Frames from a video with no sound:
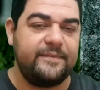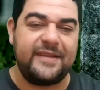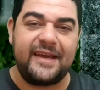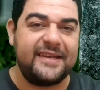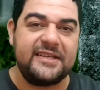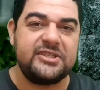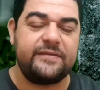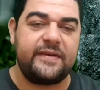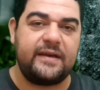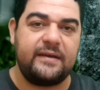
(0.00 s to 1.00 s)
يعني إيه
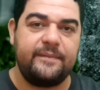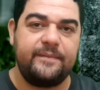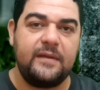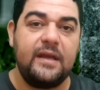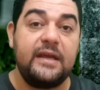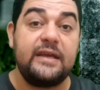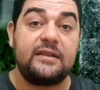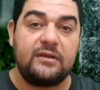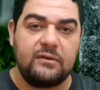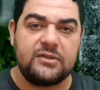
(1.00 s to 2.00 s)
شفاعة؟ هي
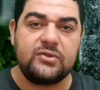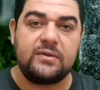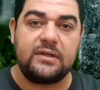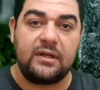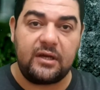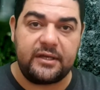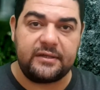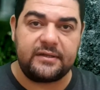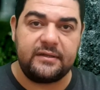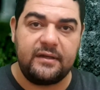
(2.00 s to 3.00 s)
التوسط
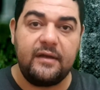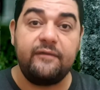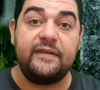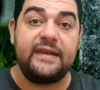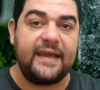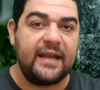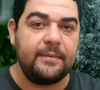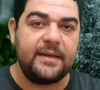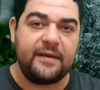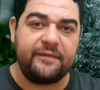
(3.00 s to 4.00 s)
للغير في جلب
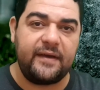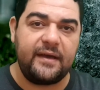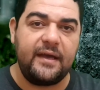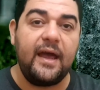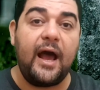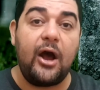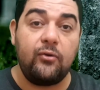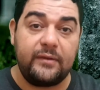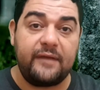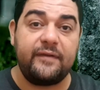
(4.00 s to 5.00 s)
نفع
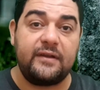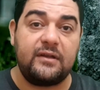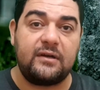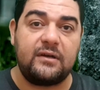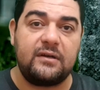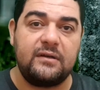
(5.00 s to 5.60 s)
أو دفع ضرر